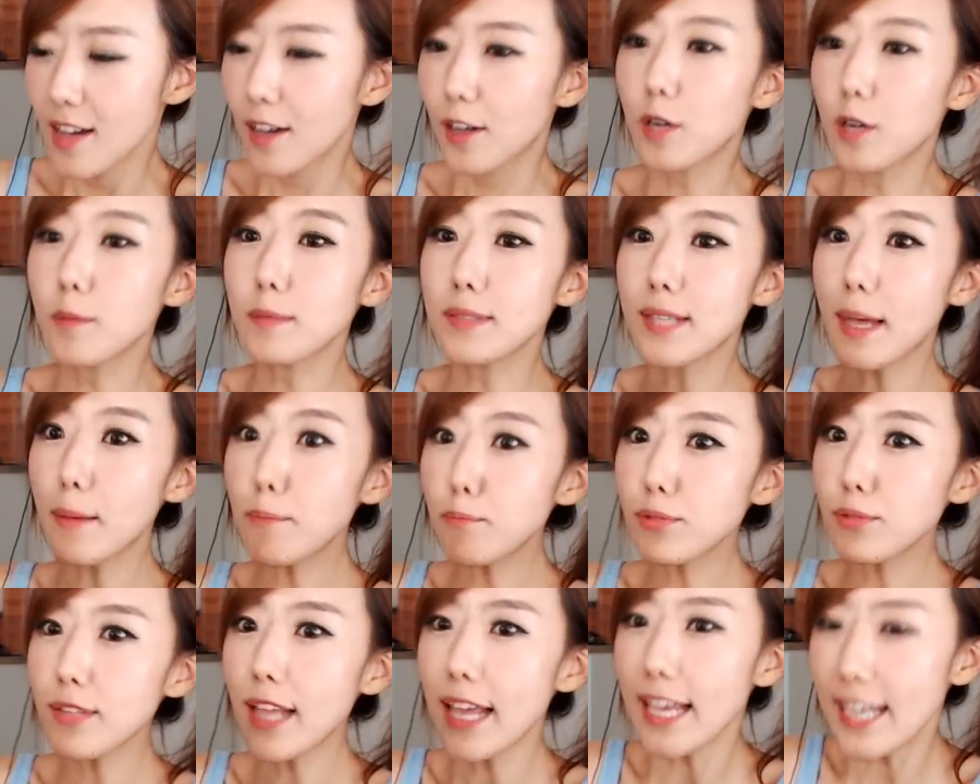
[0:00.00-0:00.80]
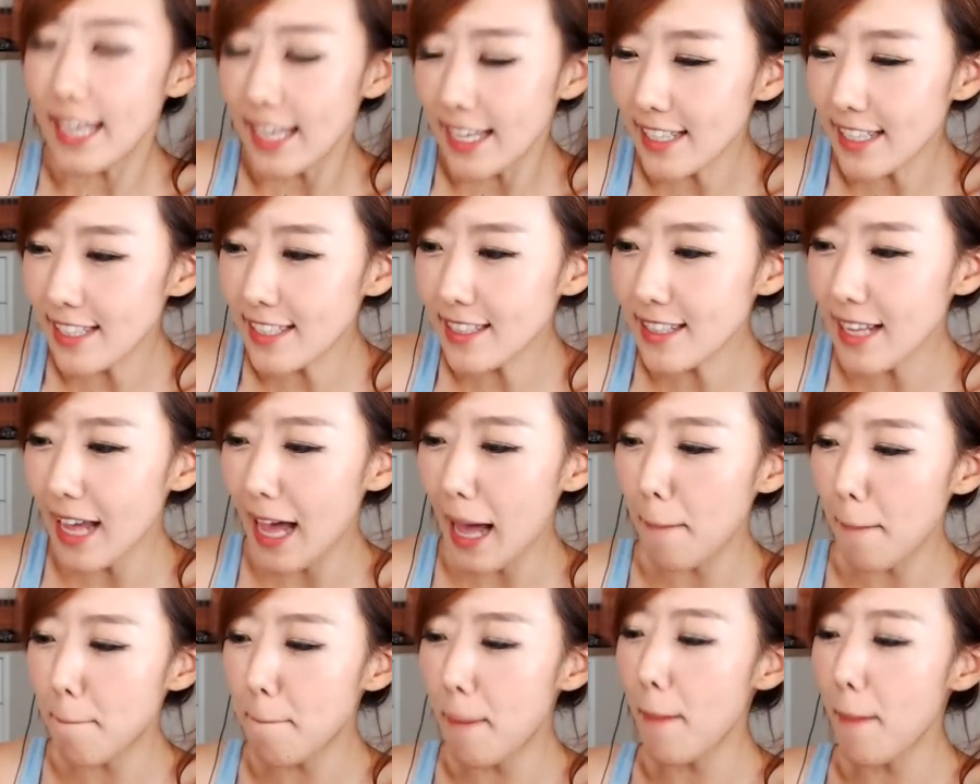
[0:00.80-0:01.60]
그럼 3분의 1은
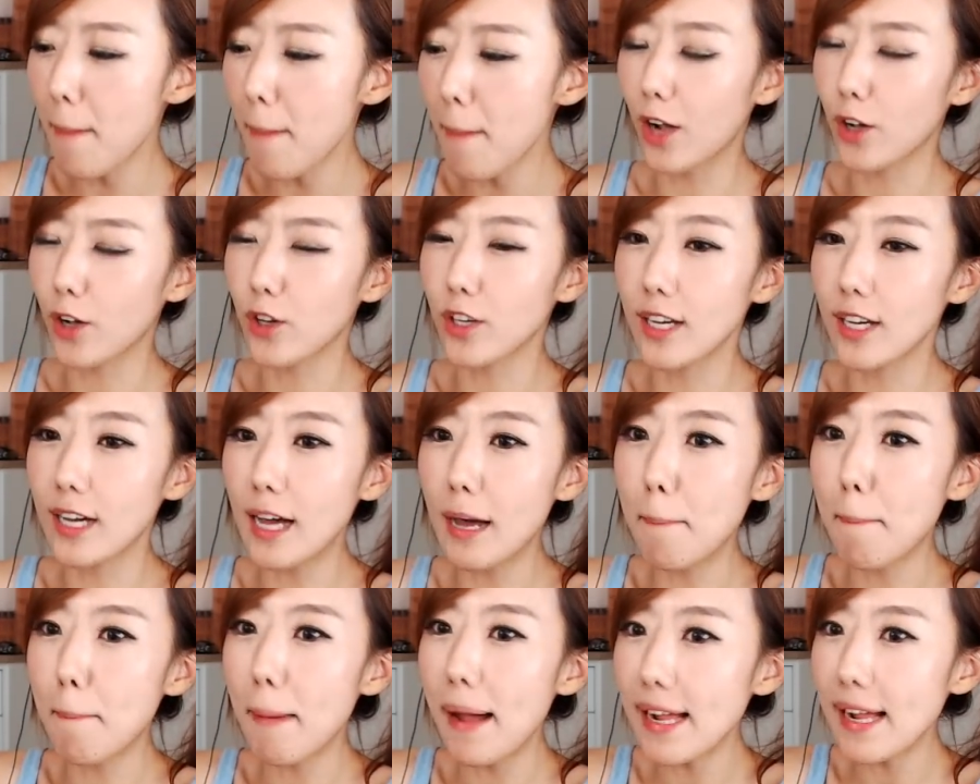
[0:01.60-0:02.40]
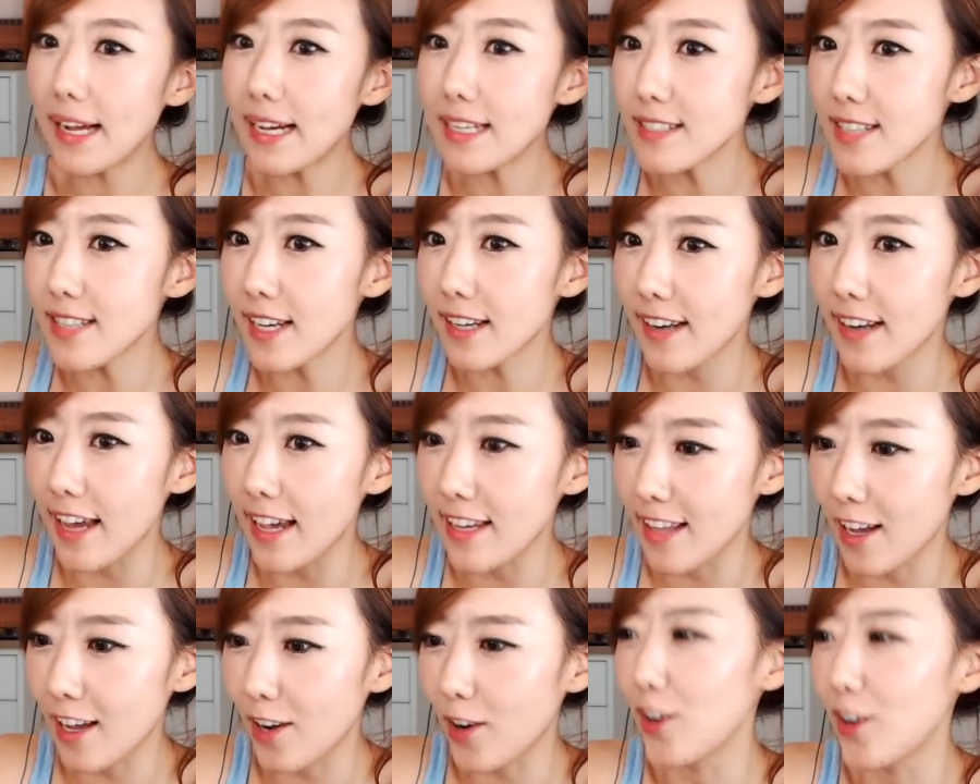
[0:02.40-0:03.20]
앞에 바퀴가 빨간색
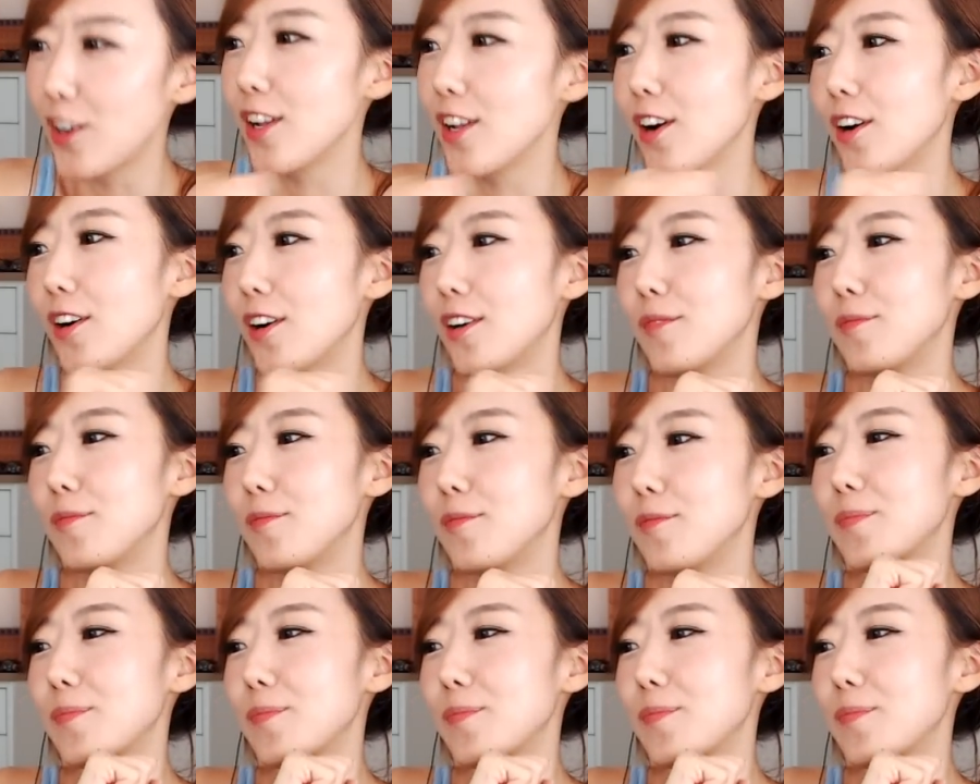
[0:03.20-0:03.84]
레인에 걸려.